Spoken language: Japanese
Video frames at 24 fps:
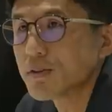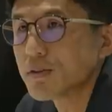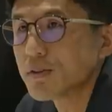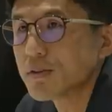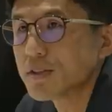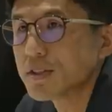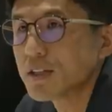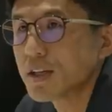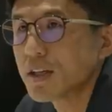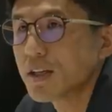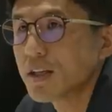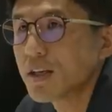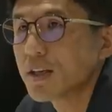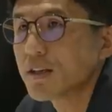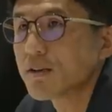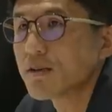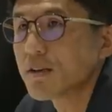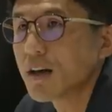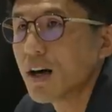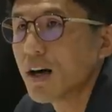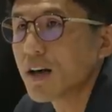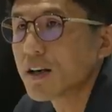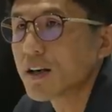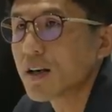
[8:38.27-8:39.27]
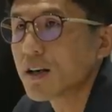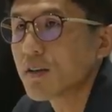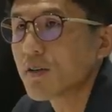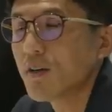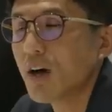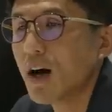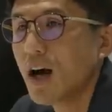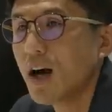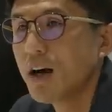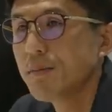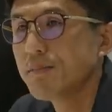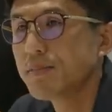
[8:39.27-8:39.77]
その J リーグが結
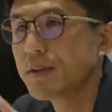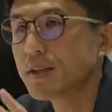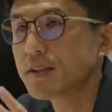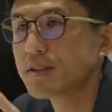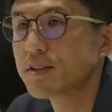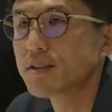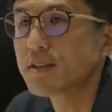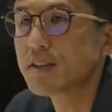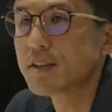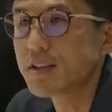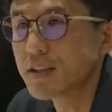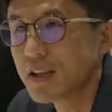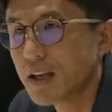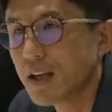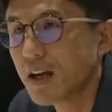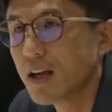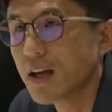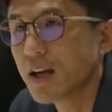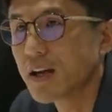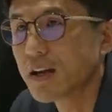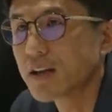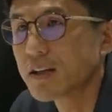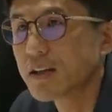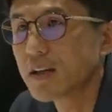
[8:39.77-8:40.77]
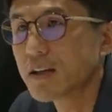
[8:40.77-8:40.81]
構ハイプレスいって、